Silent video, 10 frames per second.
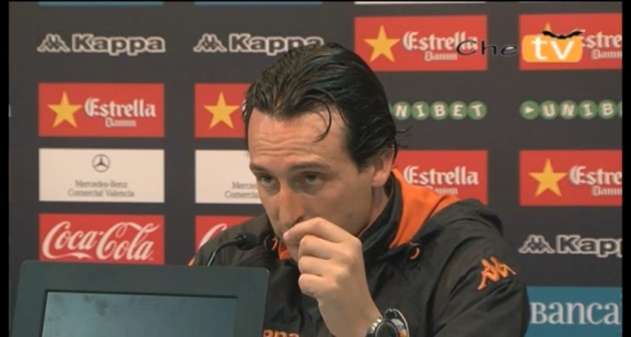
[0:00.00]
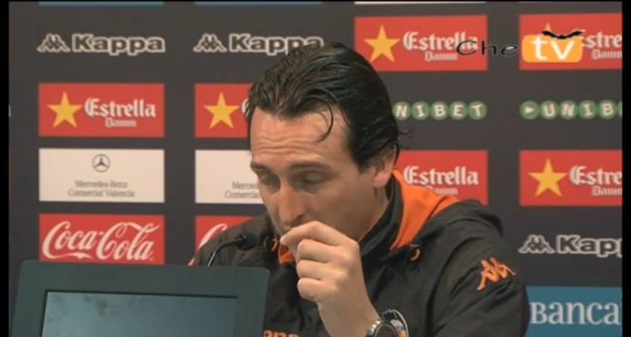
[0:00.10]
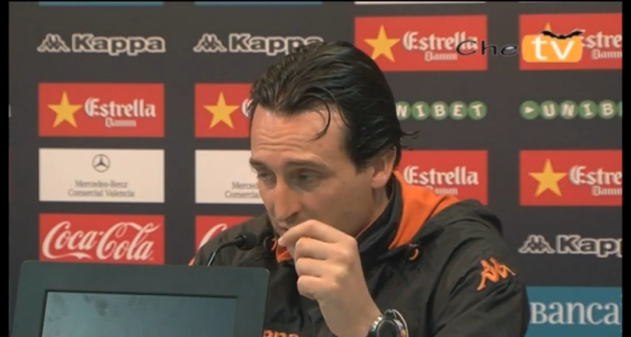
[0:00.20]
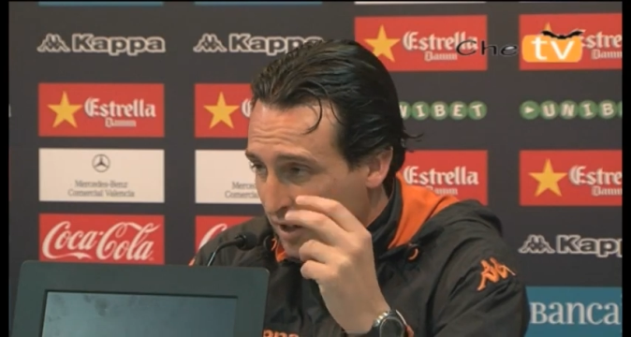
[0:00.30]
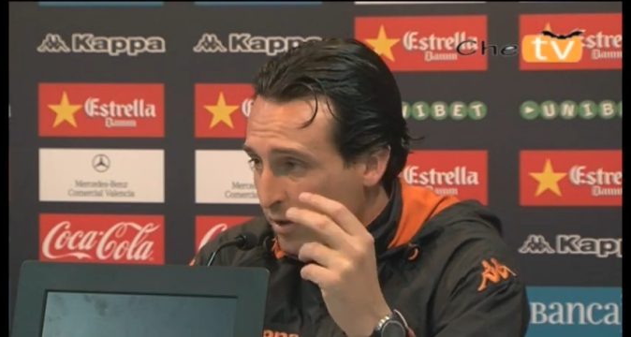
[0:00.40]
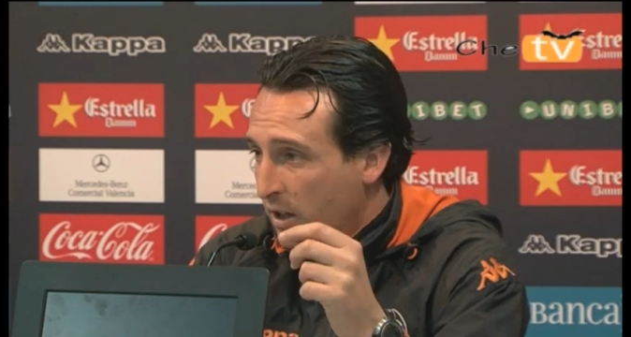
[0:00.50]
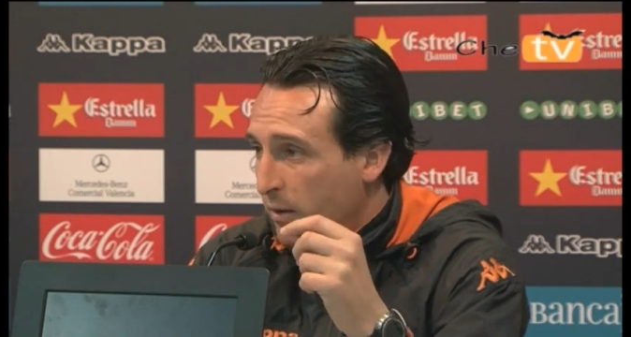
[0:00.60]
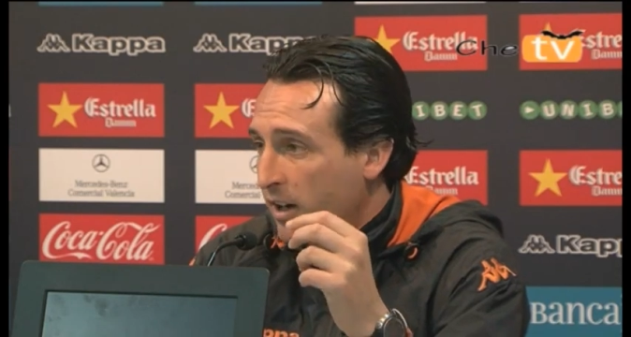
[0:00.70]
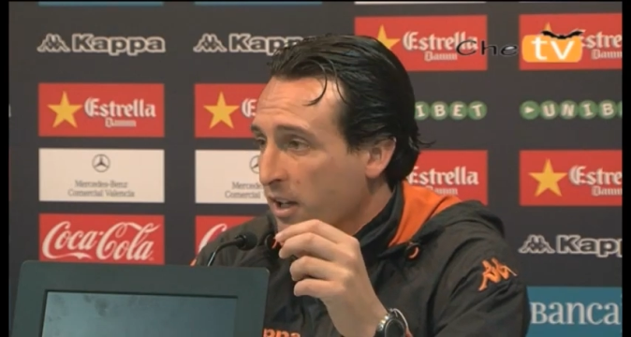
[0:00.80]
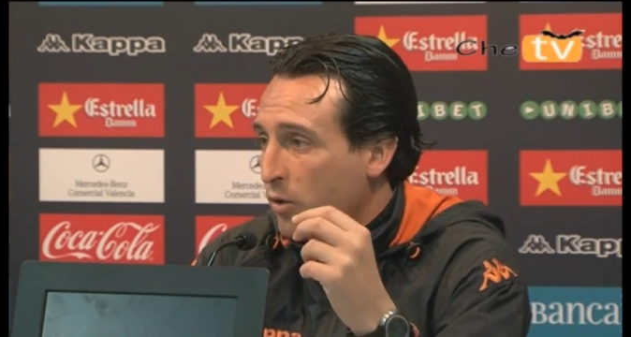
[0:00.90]
cansado de
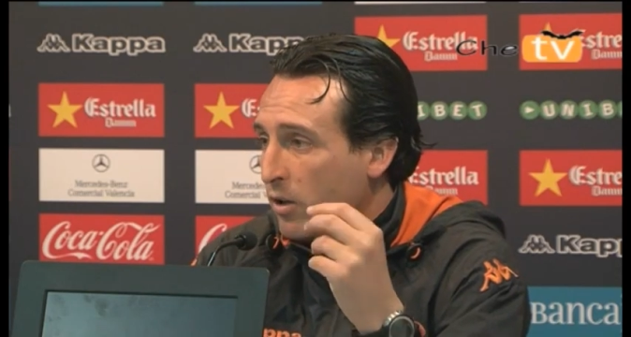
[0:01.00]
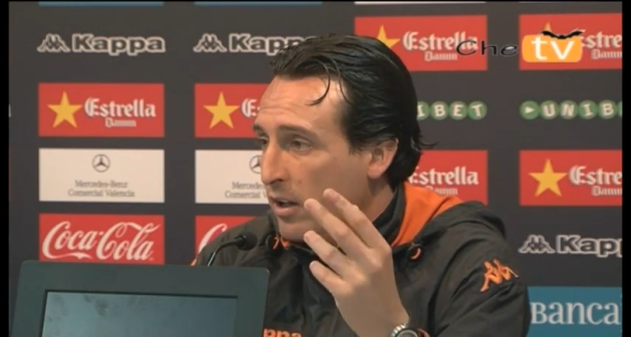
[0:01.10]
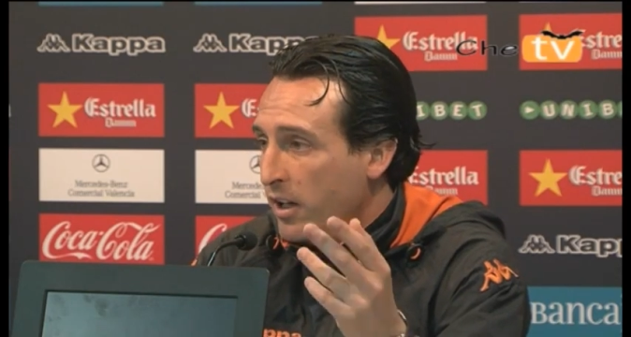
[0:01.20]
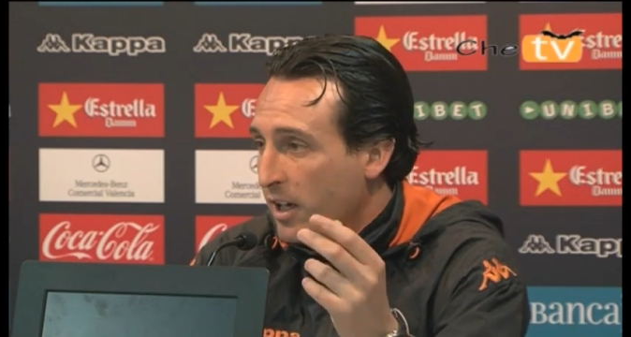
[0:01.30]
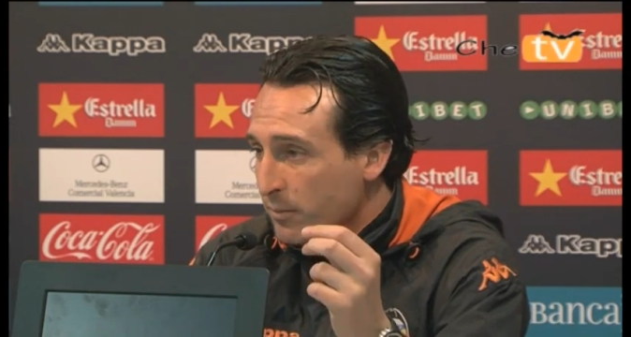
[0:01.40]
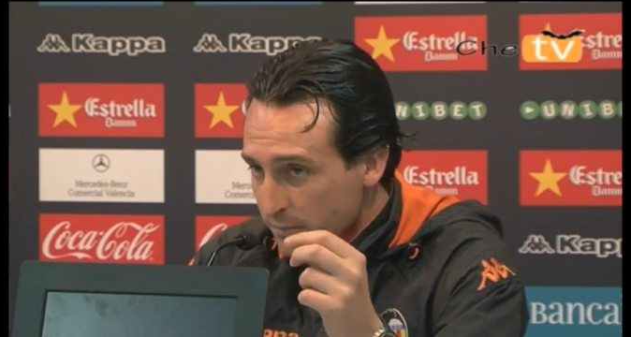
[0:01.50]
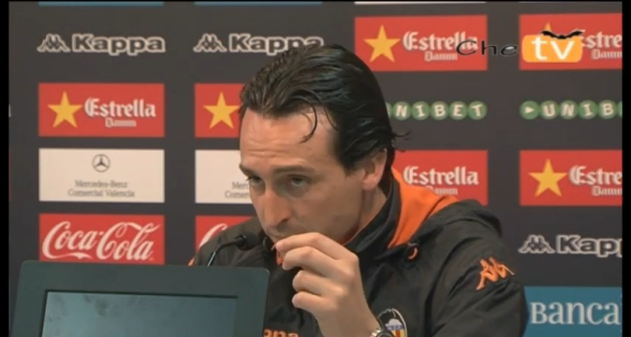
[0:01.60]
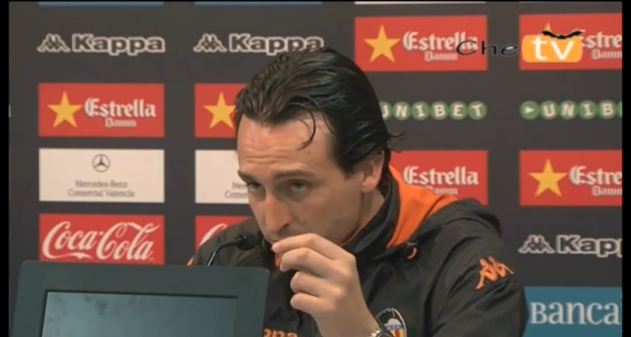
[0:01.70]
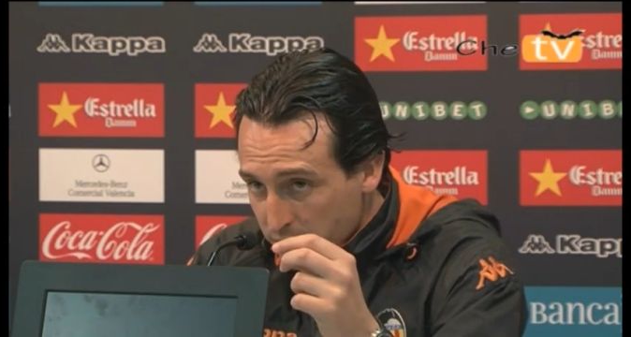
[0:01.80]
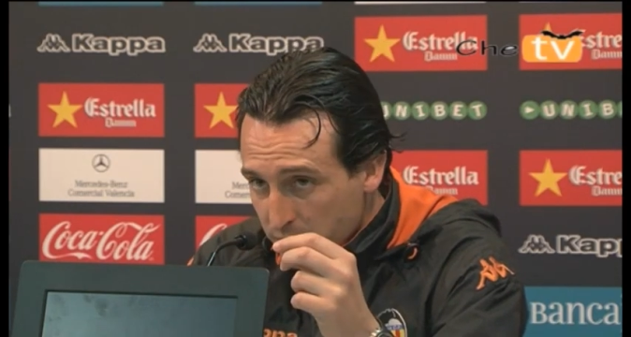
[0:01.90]
trabajar todo el día
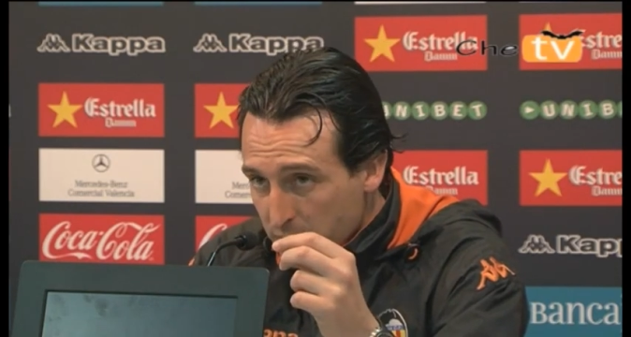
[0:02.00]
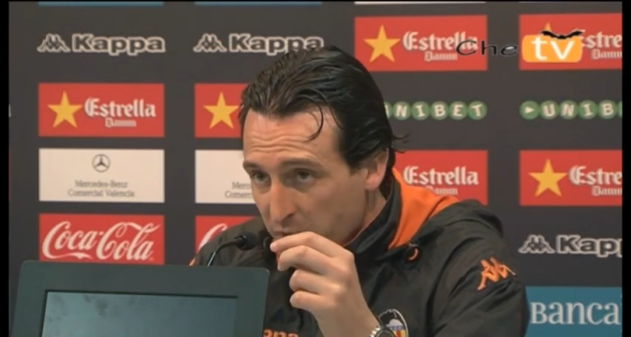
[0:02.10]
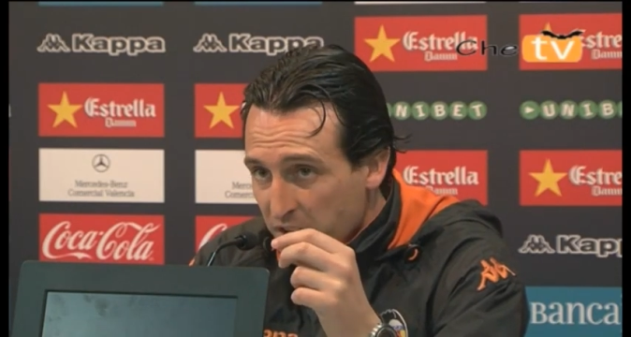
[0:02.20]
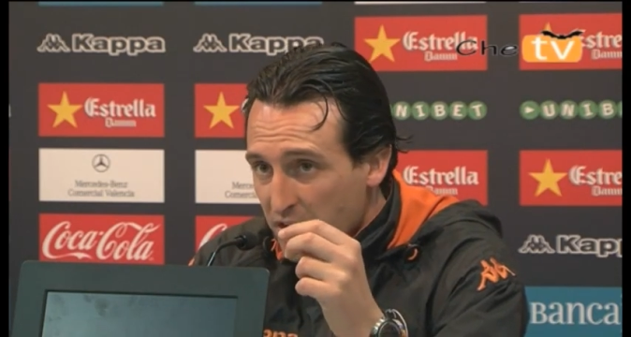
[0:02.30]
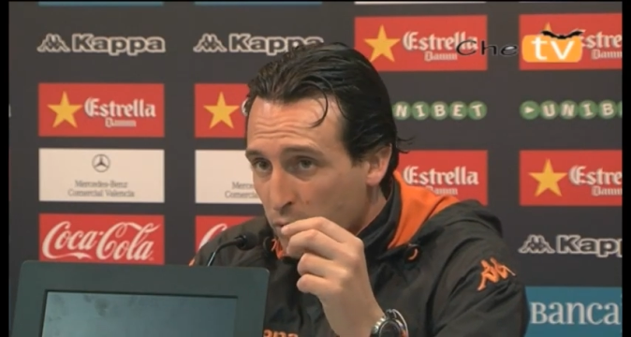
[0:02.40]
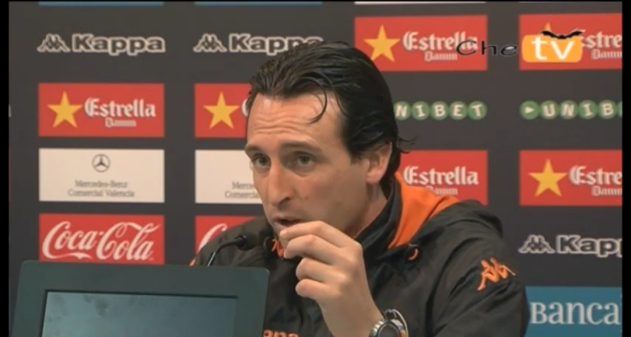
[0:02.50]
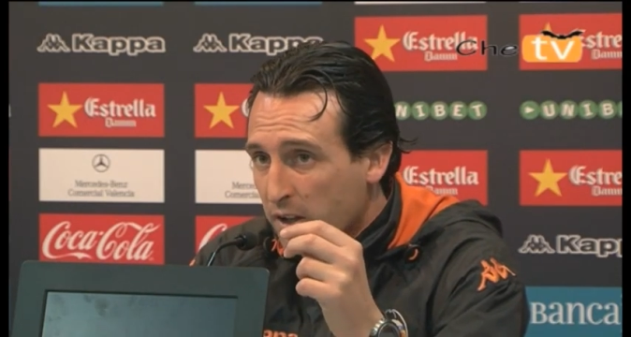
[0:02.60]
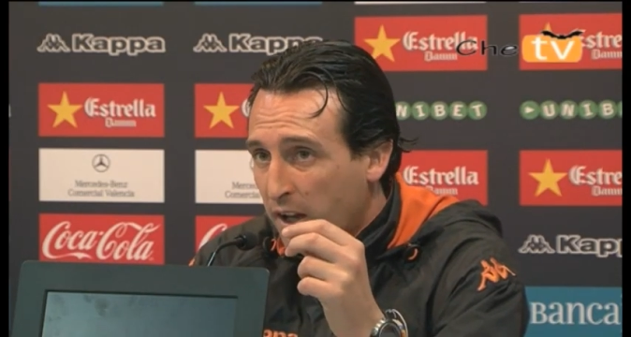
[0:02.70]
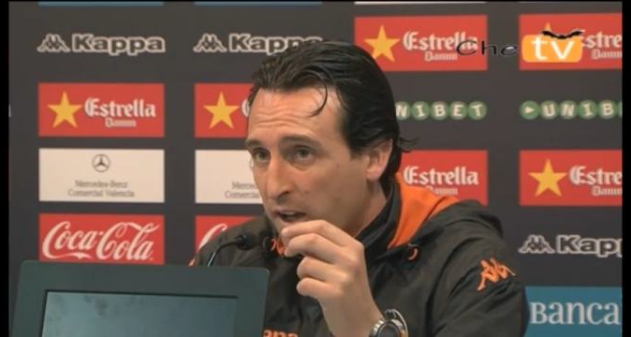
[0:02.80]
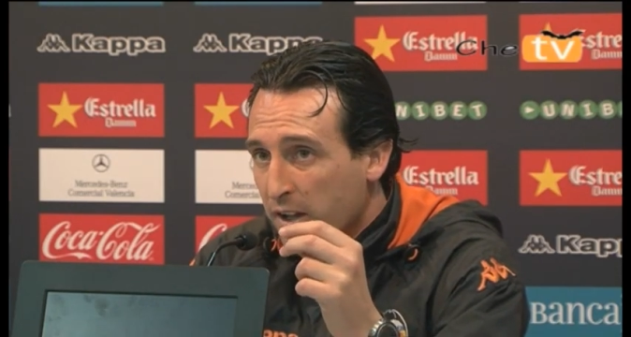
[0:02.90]
y se
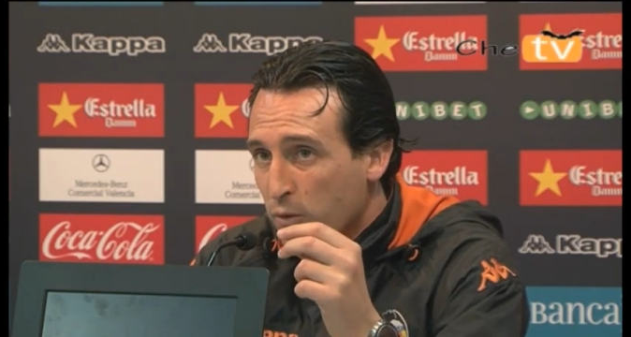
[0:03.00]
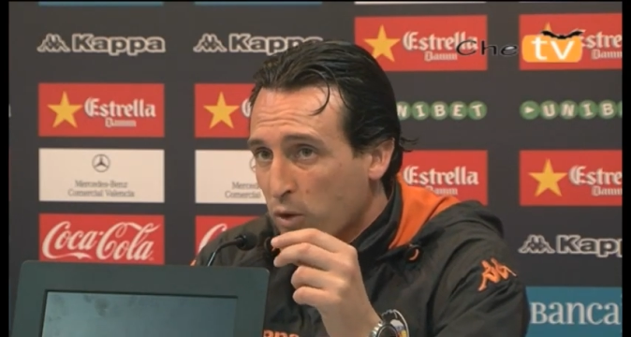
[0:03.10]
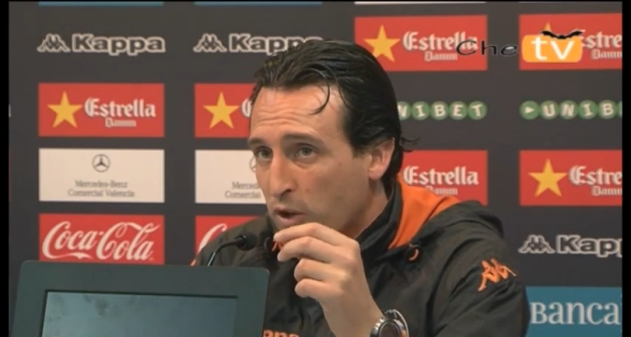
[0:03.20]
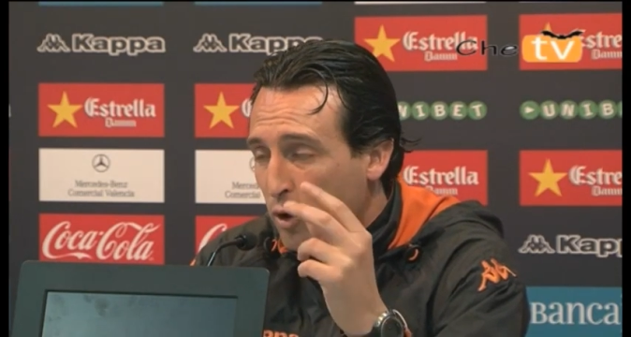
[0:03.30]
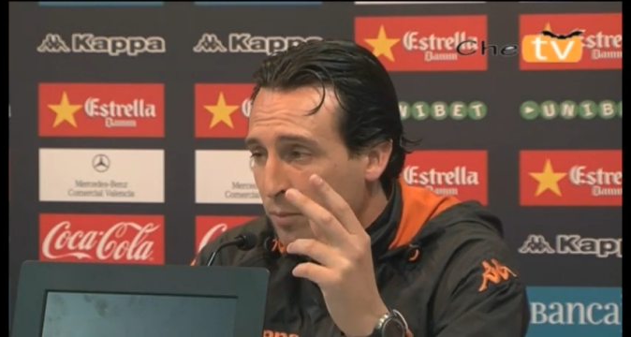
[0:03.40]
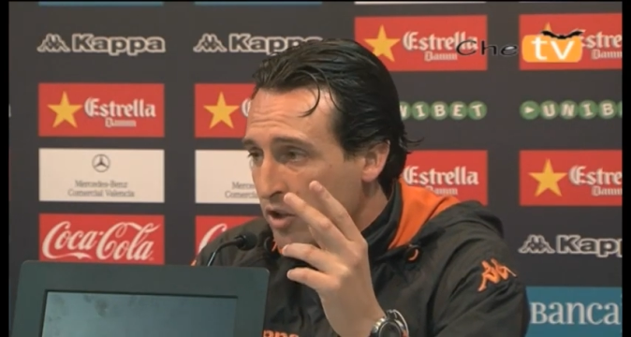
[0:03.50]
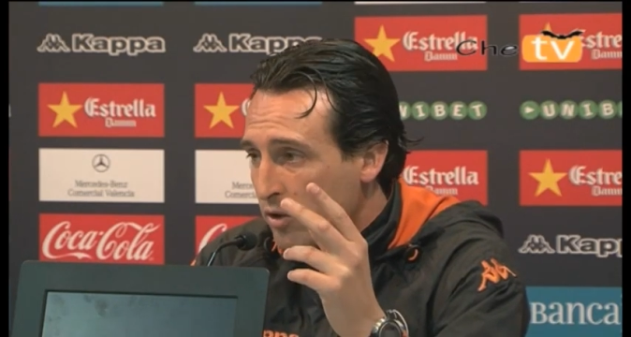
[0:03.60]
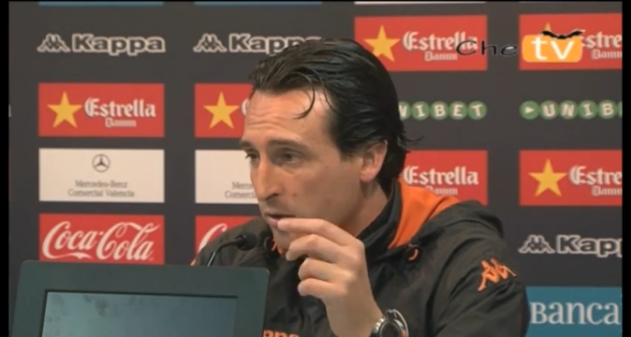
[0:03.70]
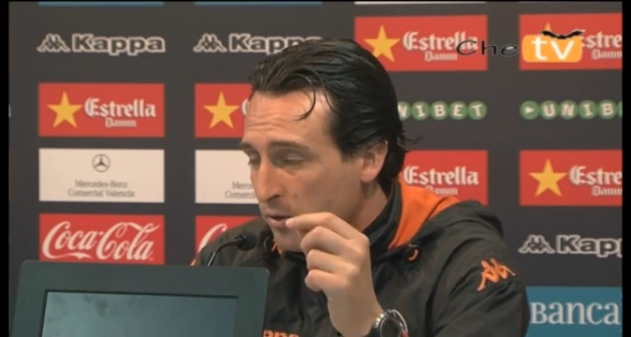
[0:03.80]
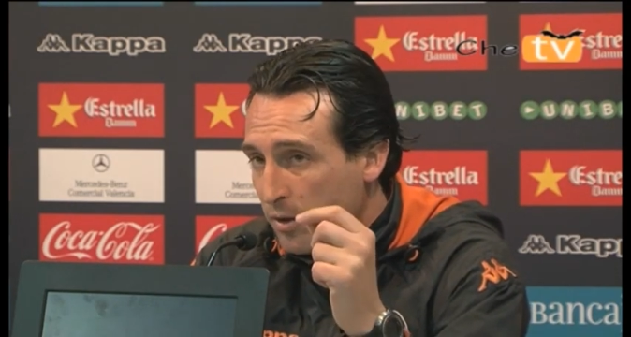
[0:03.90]
encuentra en un octavo piso,